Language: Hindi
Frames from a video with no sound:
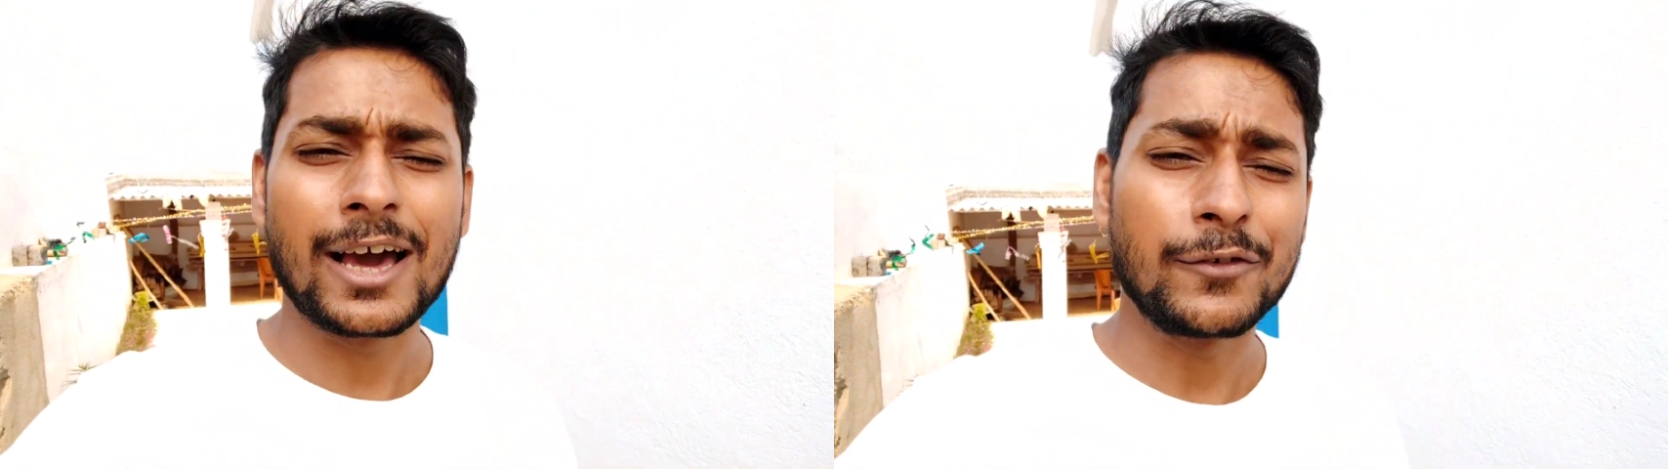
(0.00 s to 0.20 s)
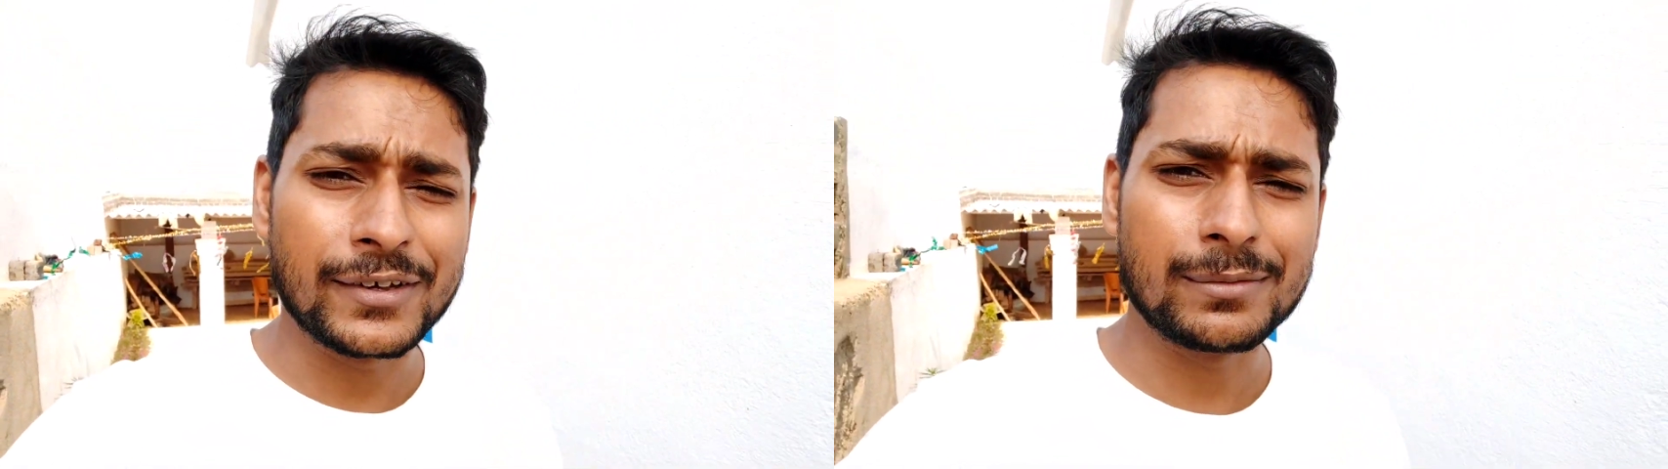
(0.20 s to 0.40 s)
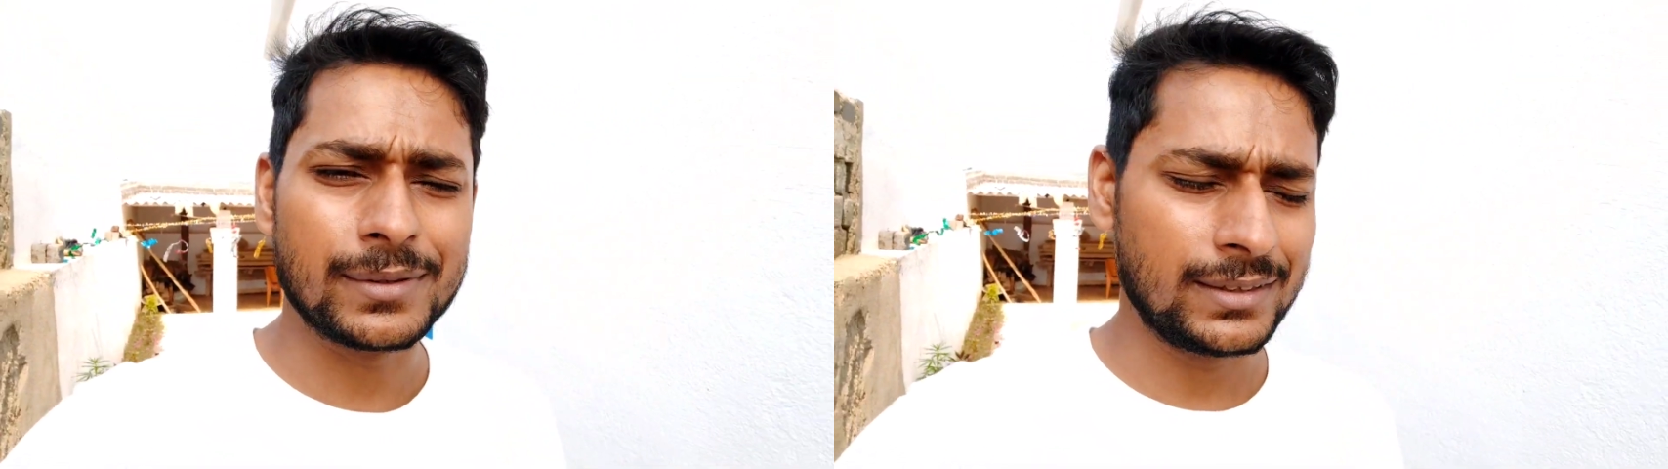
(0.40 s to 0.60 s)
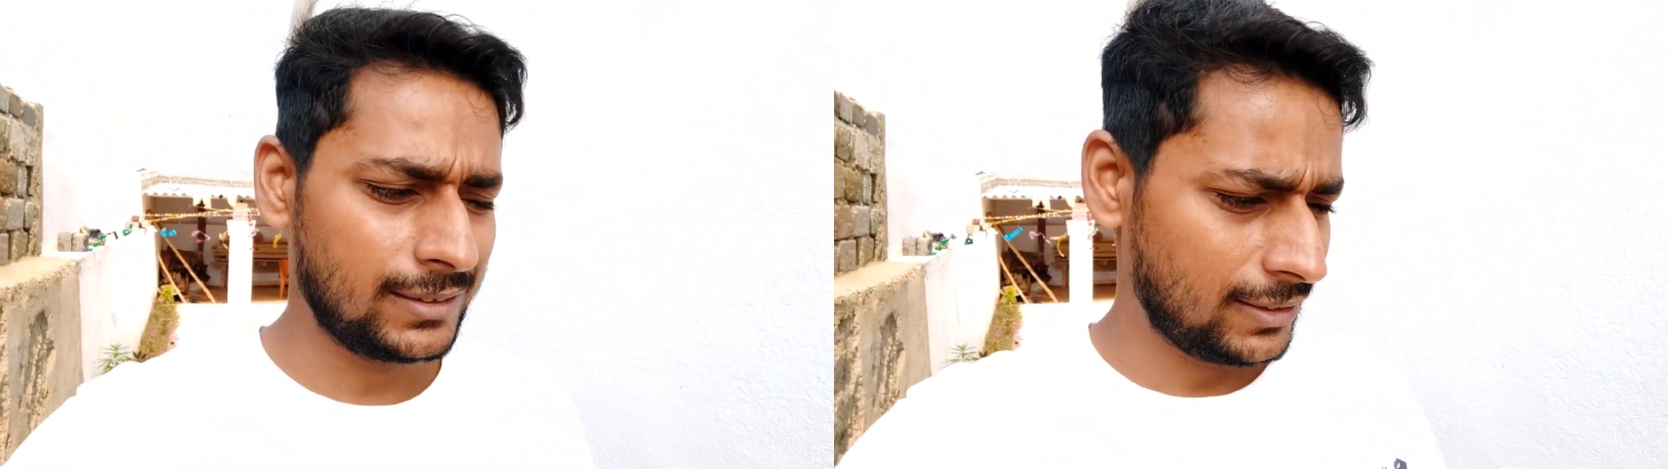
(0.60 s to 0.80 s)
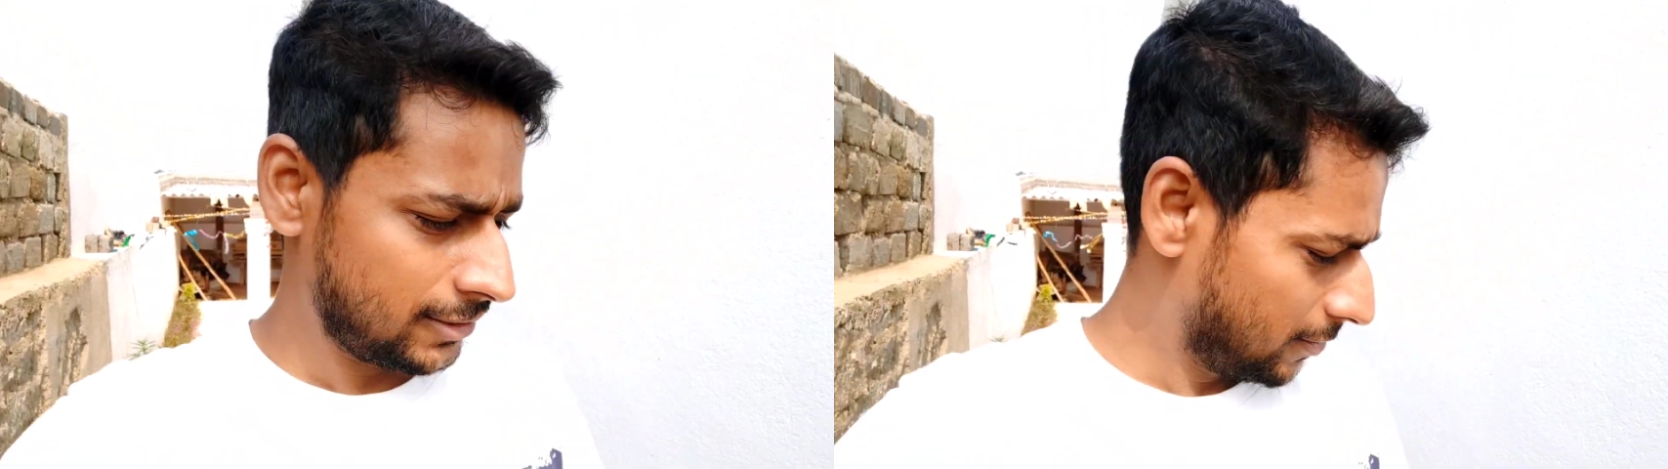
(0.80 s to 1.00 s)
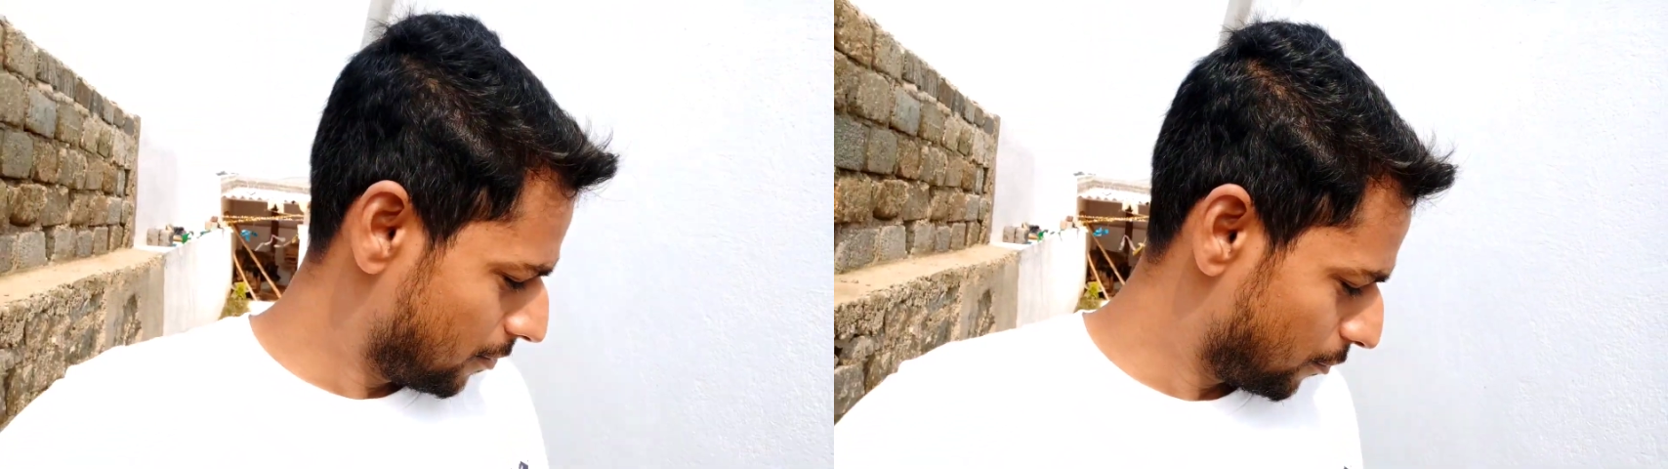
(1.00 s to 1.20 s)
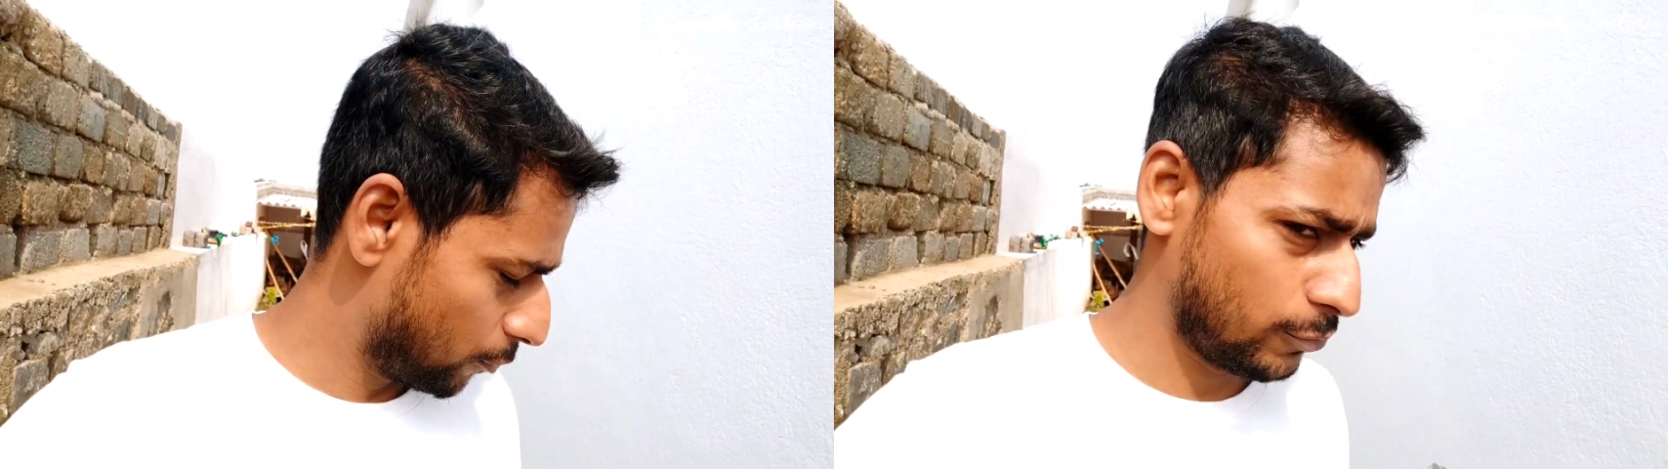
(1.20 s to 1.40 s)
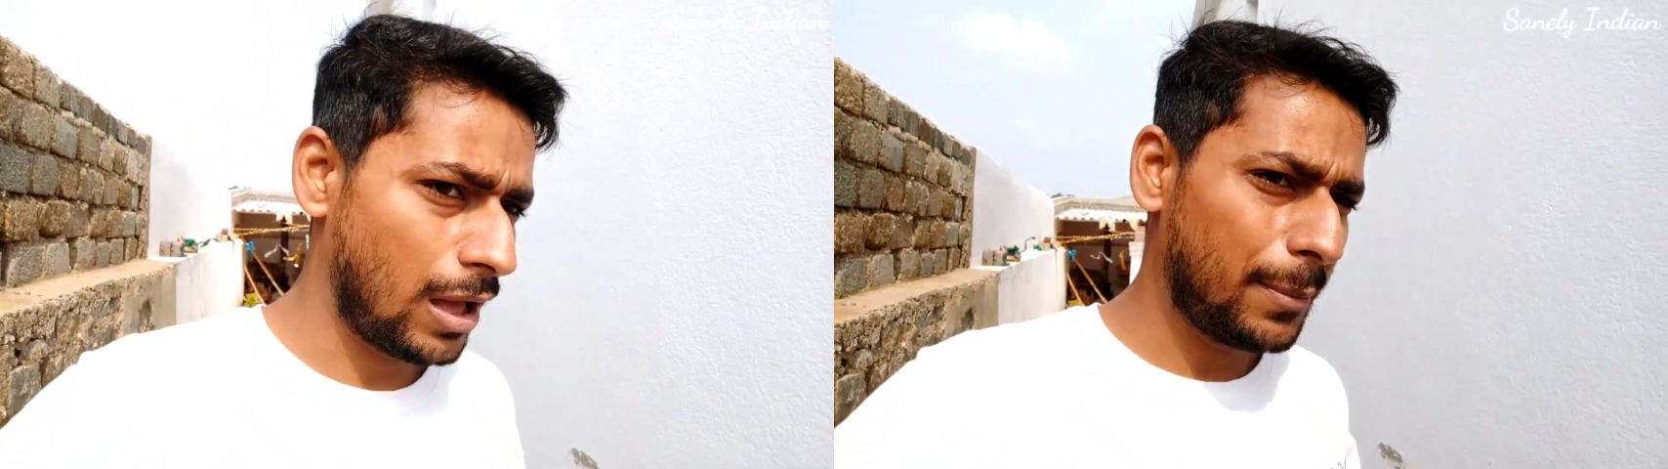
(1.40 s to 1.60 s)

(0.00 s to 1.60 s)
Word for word: आयुर्वेद में तो